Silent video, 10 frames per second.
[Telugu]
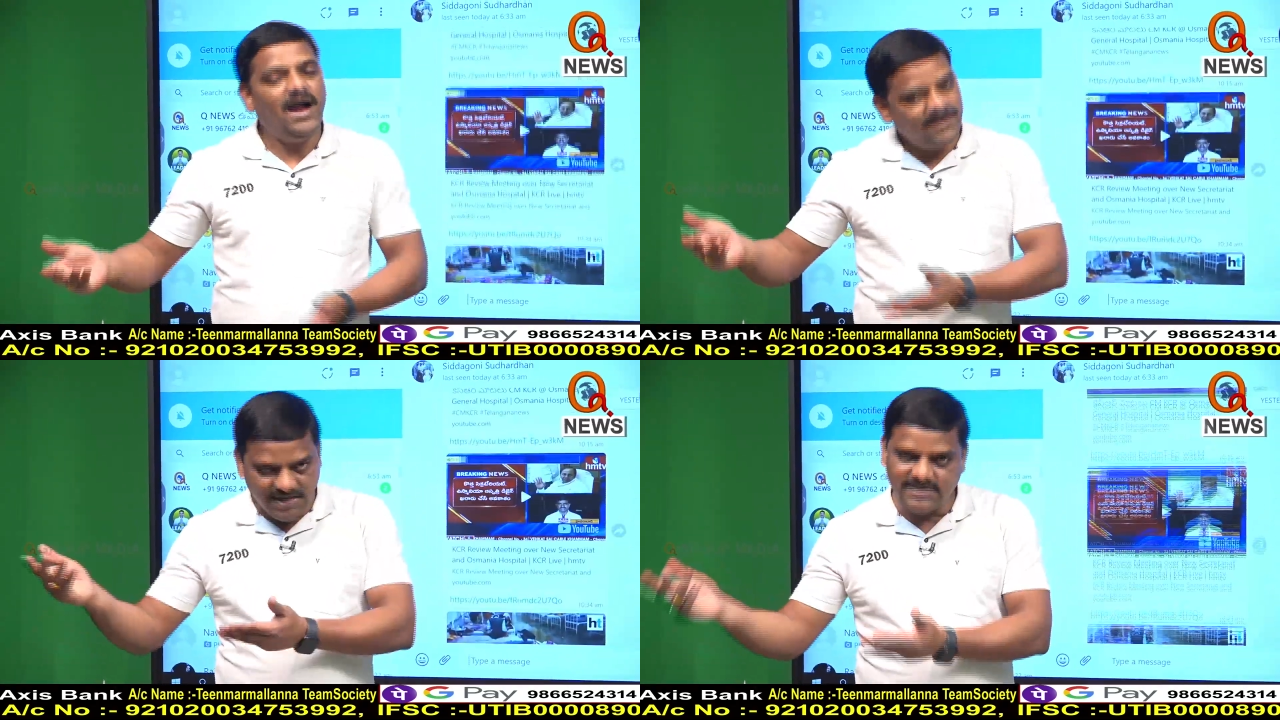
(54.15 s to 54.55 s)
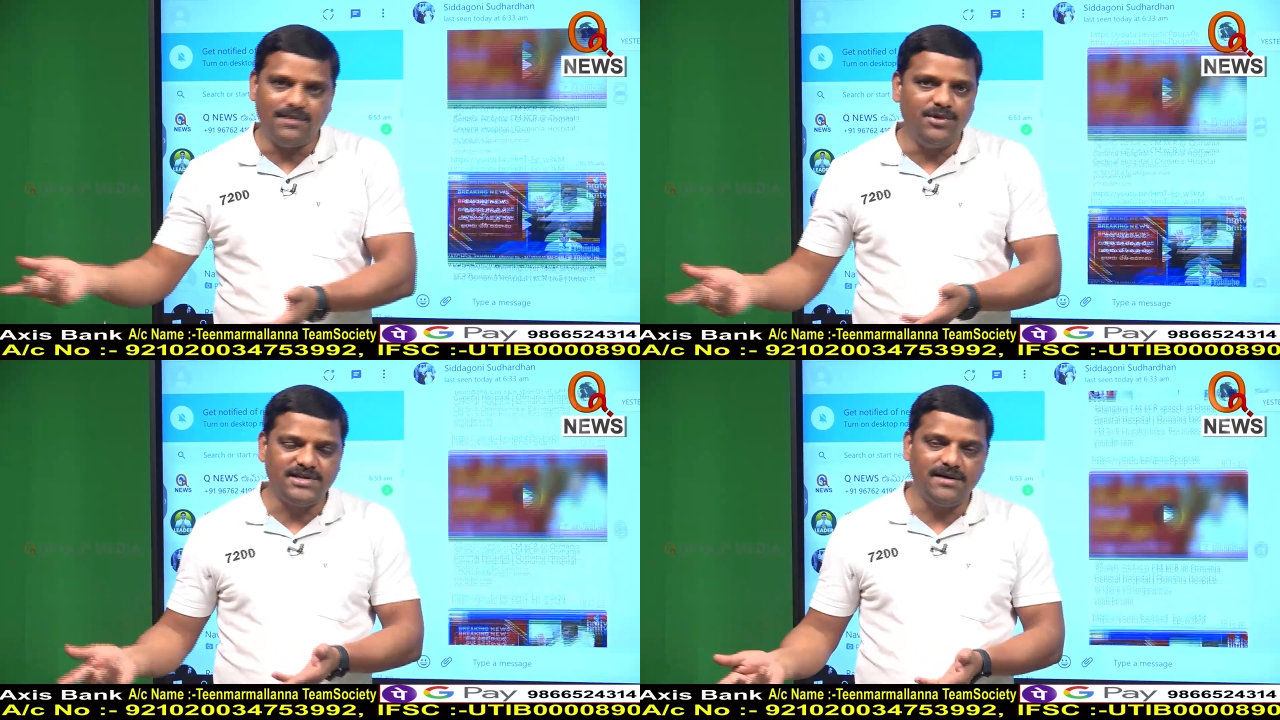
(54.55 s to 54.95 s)
ఆర్థిక
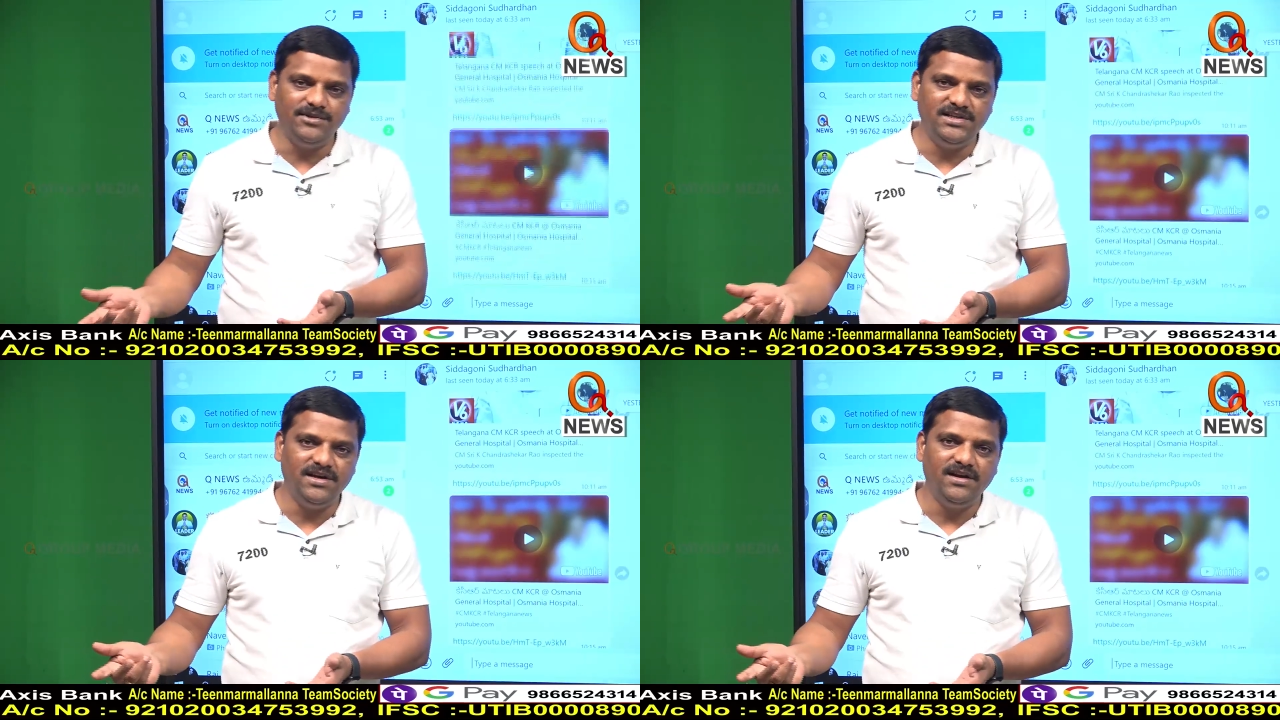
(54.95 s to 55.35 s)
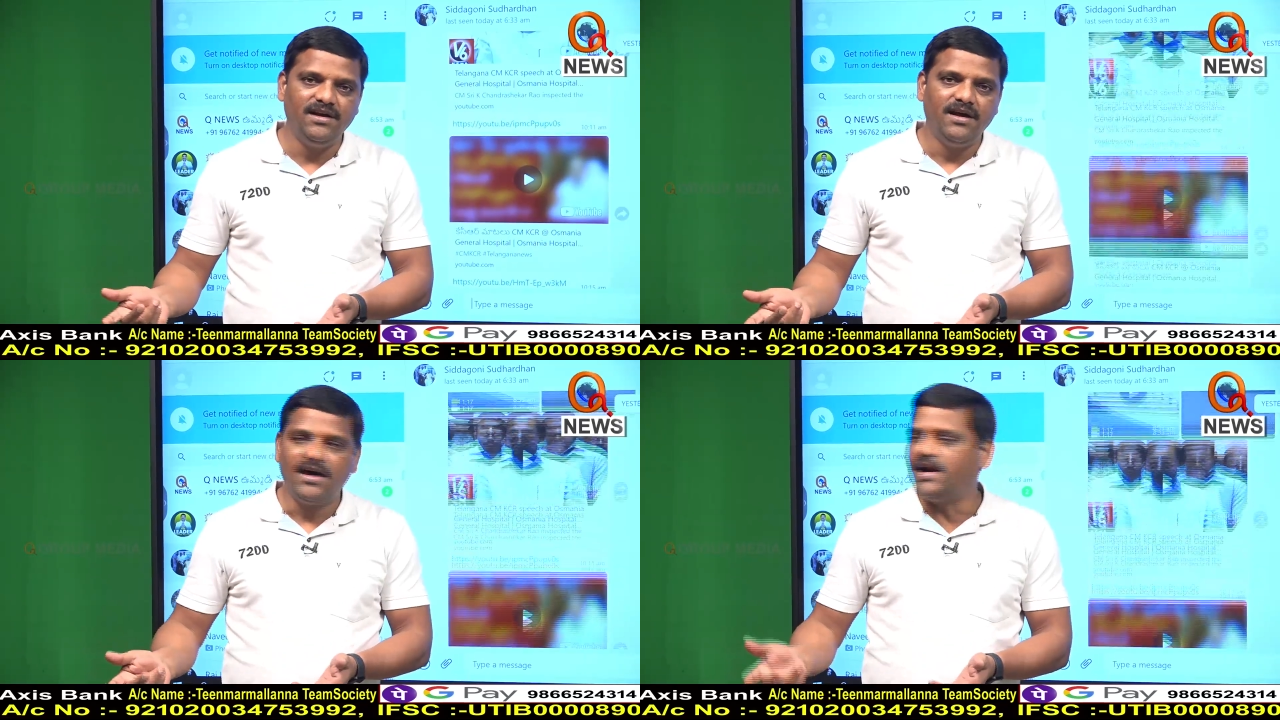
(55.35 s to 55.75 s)
సంవత్సరం నుంచి
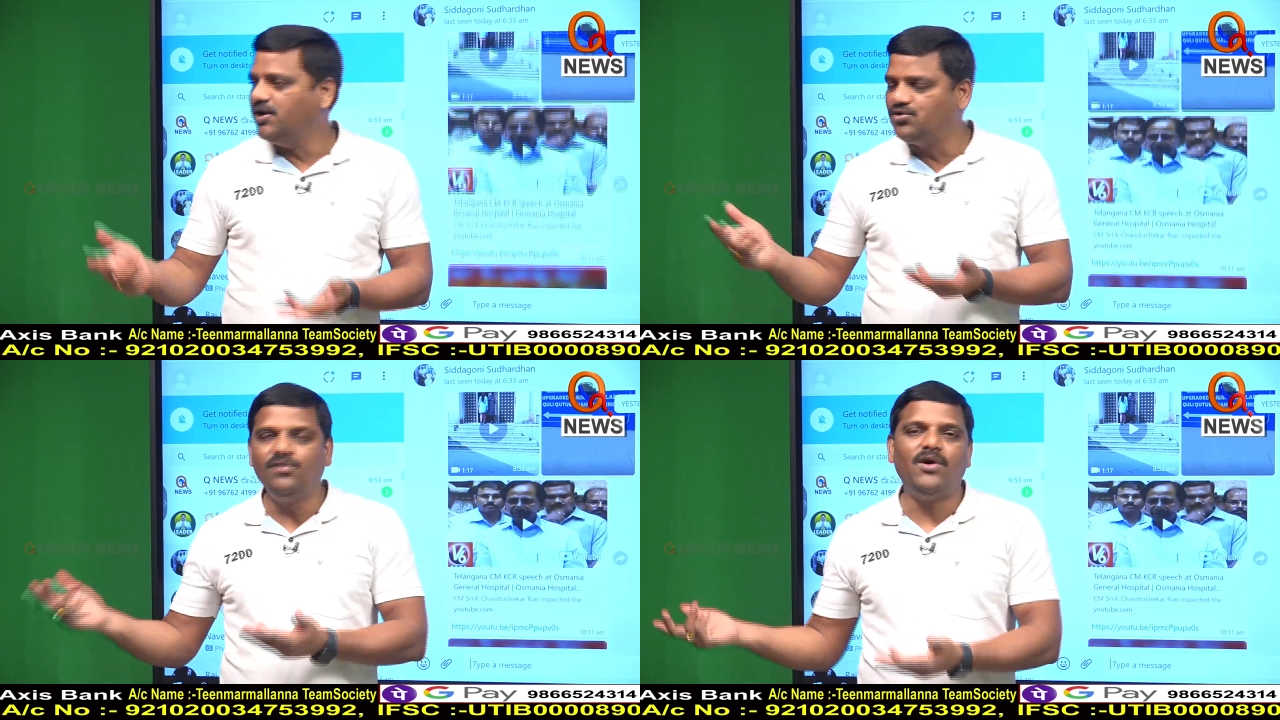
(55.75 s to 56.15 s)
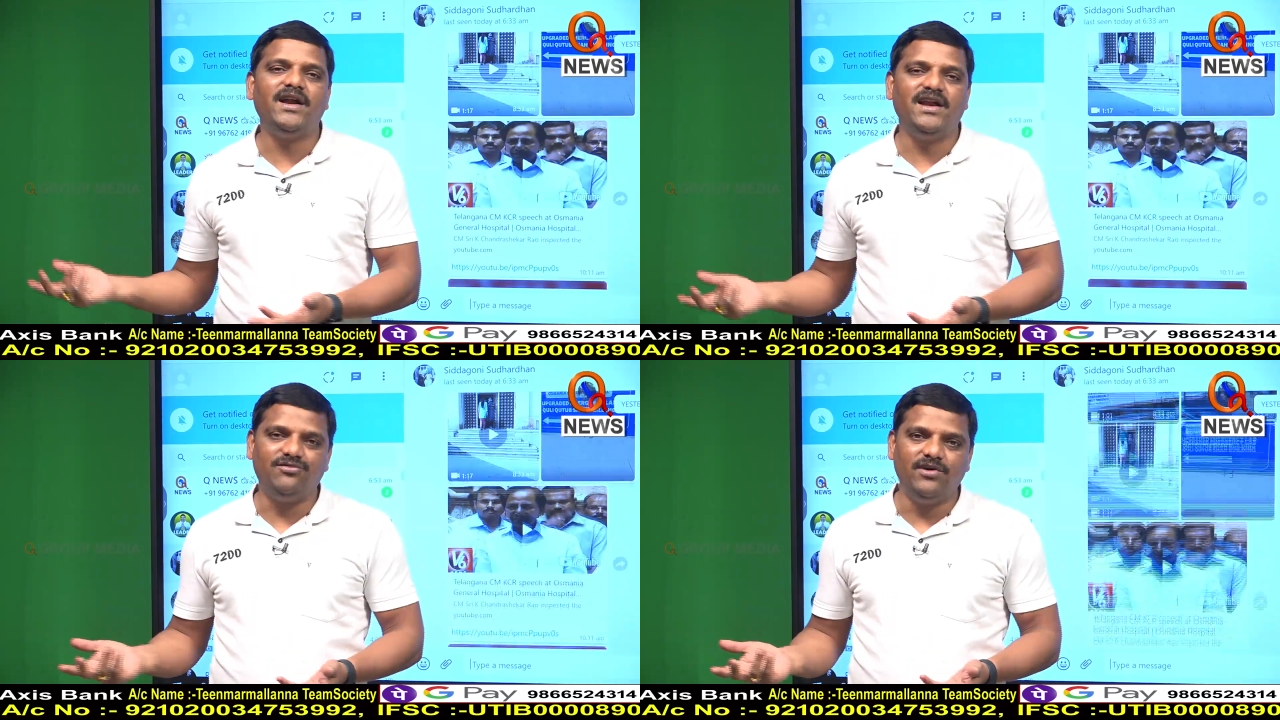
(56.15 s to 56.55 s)
రైతులు
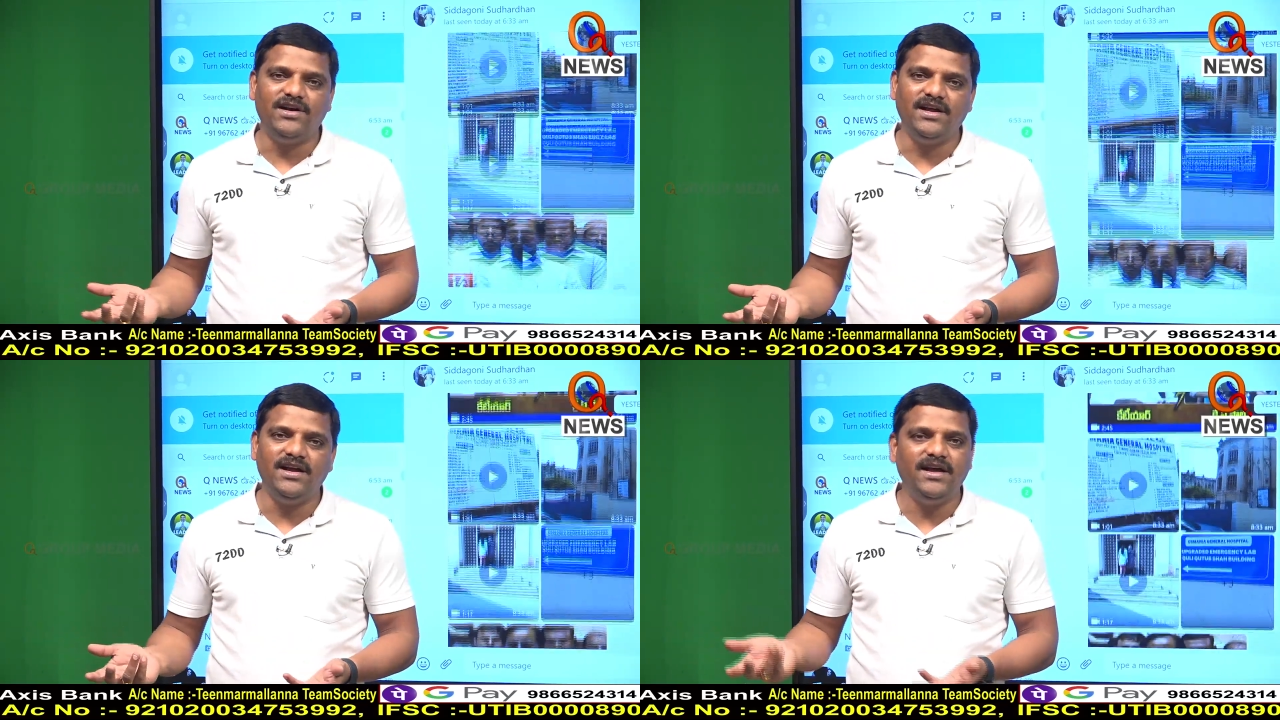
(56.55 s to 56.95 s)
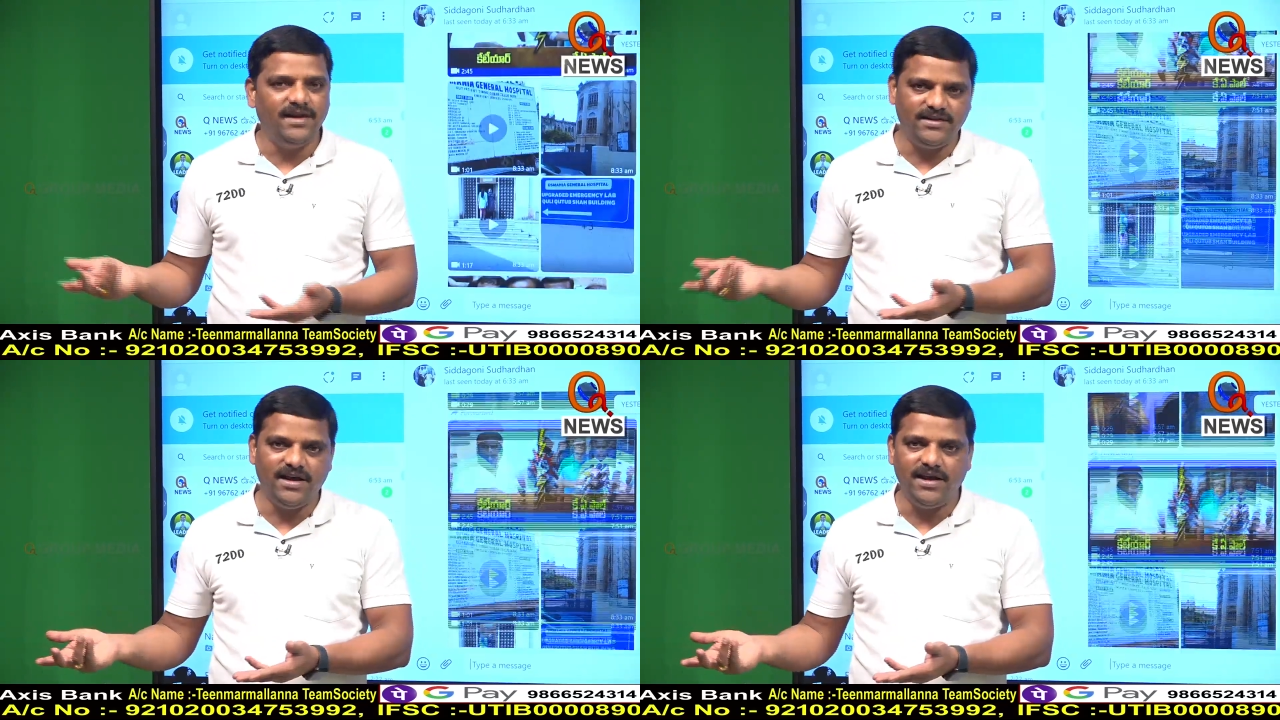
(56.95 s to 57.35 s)
వాడేటువంటి
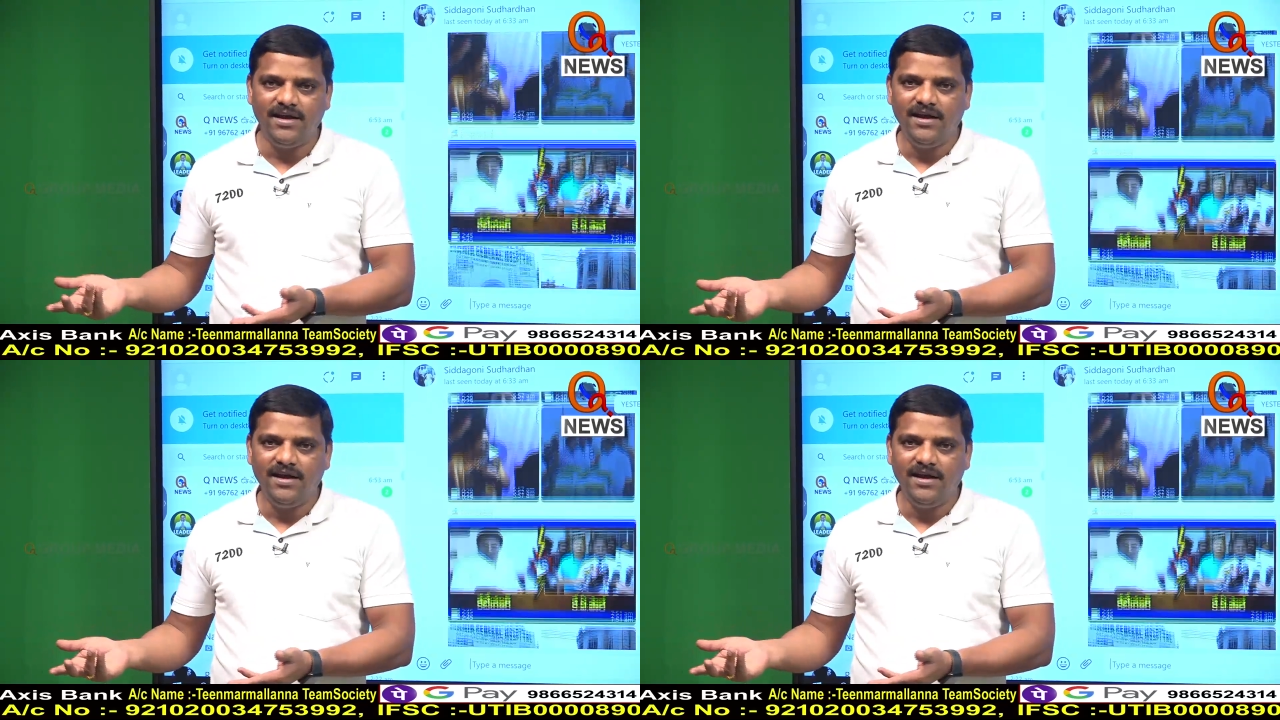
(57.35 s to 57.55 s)
ఏదైతే